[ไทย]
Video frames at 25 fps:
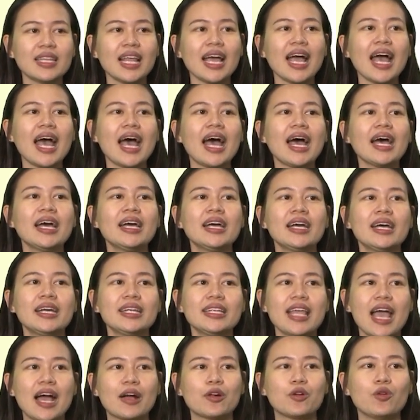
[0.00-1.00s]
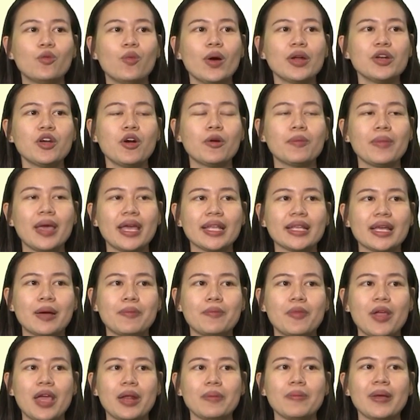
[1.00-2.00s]
นะคะ อยากรู้ว่าโดเมนกั
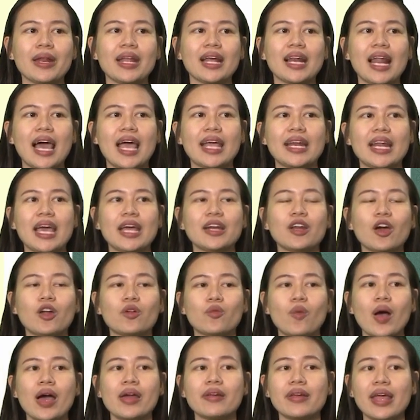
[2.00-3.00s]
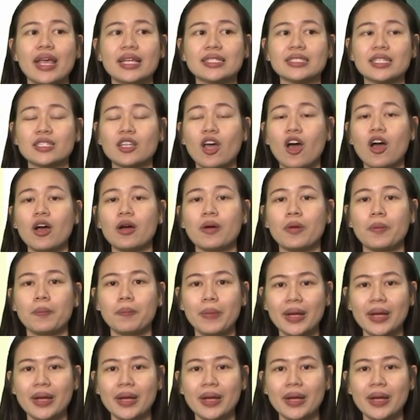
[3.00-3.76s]
บเรนเป็นอะไรแน่นอนว่าเรนจะต้อง